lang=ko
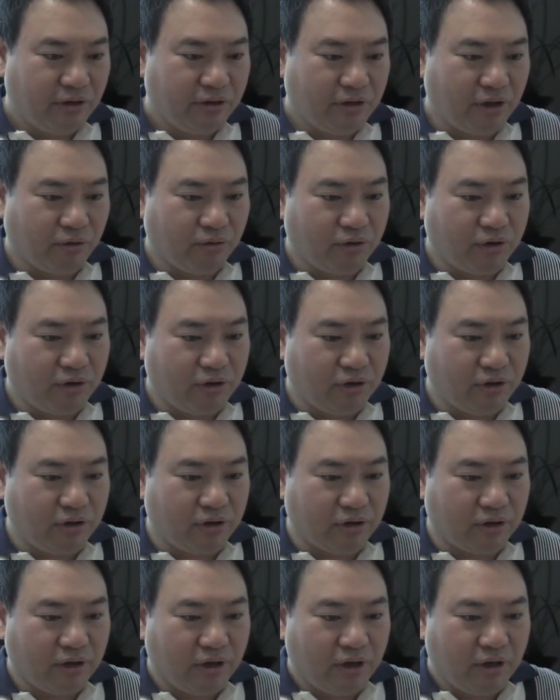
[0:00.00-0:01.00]
근데
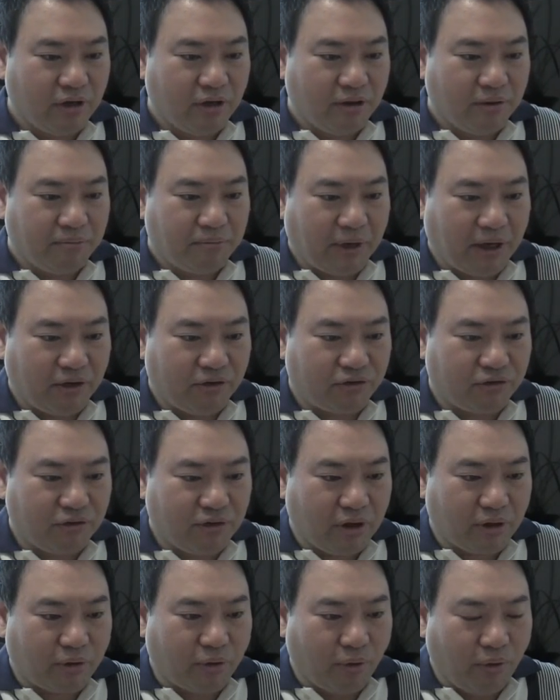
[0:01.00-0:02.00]
우리는 많은
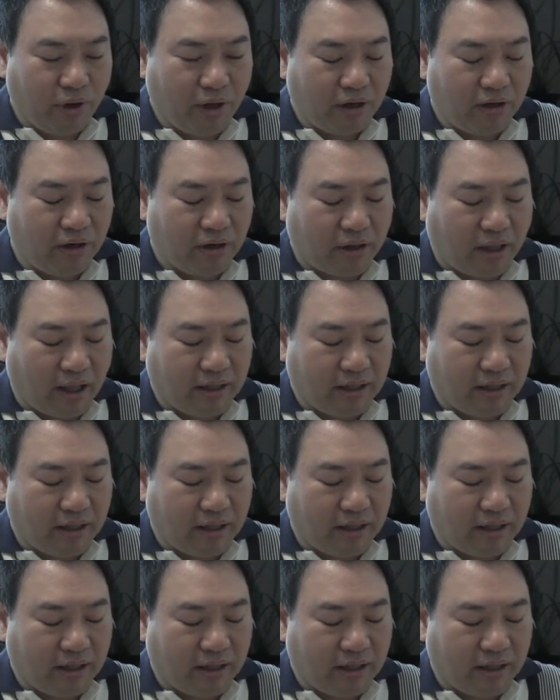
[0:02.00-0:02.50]
순간 교회를